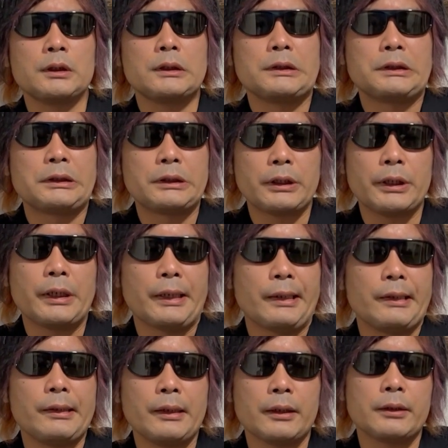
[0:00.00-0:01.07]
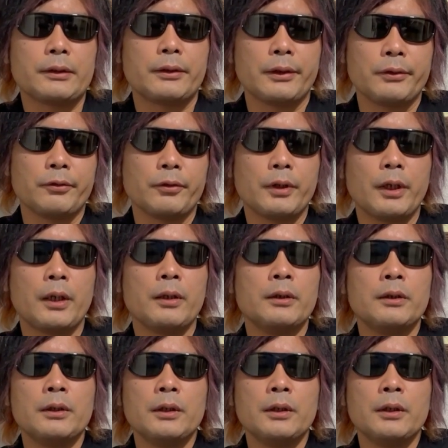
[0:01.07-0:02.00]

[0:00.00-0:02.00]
してやったのが、